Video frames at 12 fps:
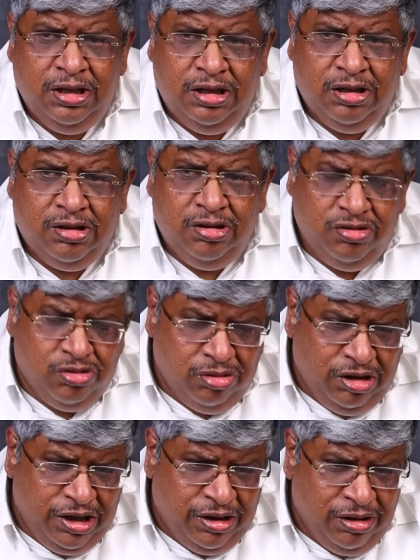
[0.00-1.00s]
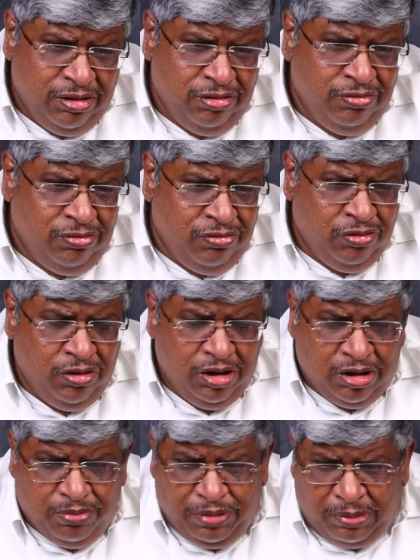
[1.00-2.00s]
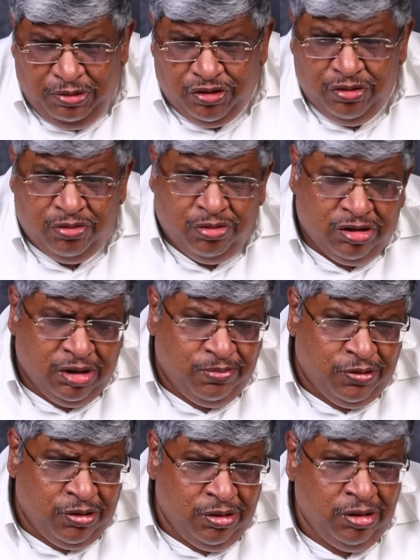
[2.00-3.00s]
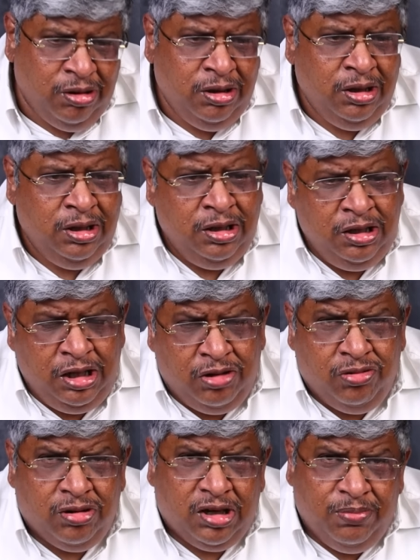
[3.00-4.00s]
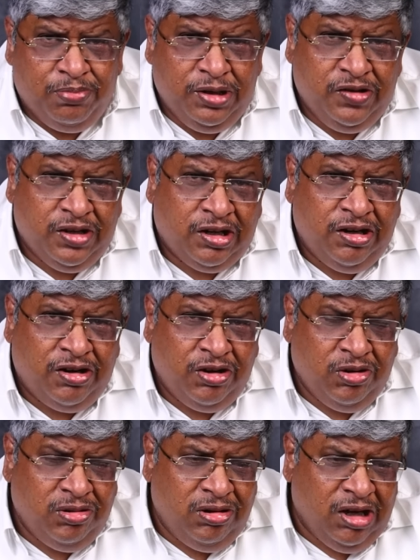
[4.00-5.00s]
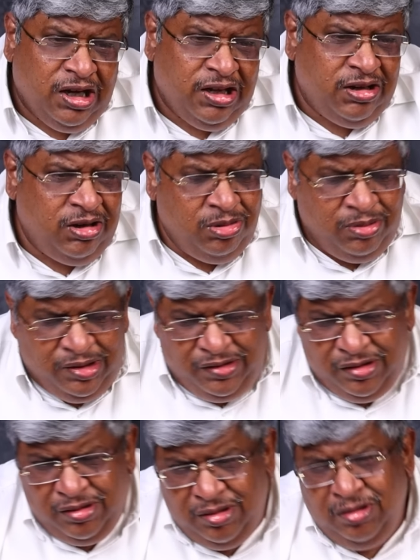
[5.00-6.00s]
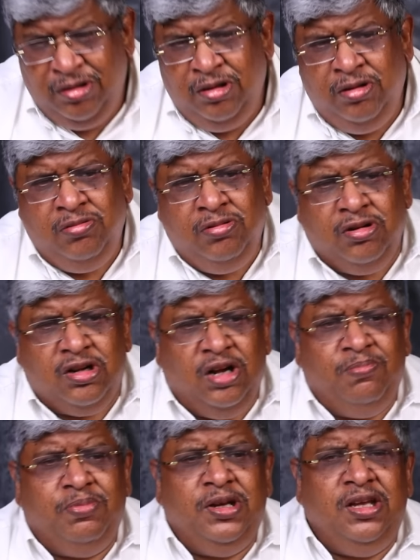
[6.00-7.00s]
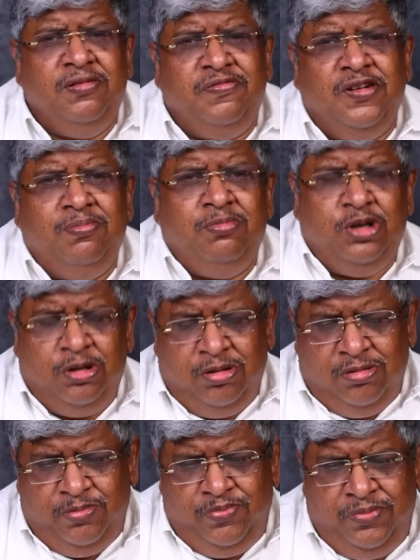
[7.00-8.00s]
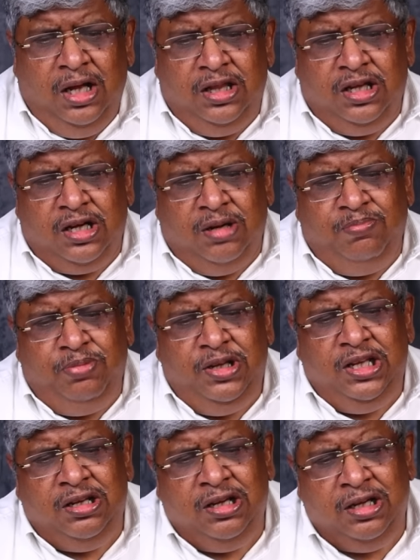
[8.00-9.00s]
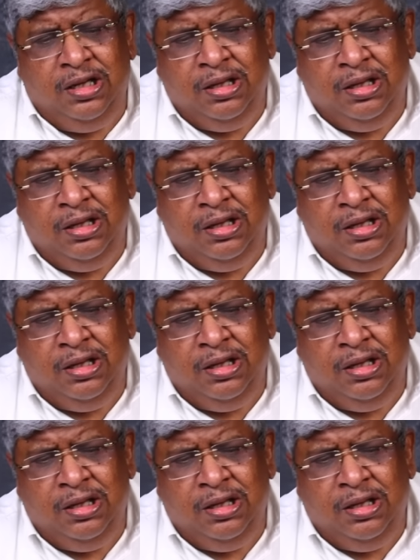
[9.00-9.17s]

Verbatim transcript: இருக்குன்னு சொல்லிவிட்டு உங்களுக்கு பர்மிஷன் கொடுத்தப்புறம் நீங்கள் ஒரு கம்பெனி செக்ரட்டரியோ லாயரையோ வச்சு ஒரு கம்பெனியை ஃபார்ம் பண்ணணும் அந்த கம்பெனியில்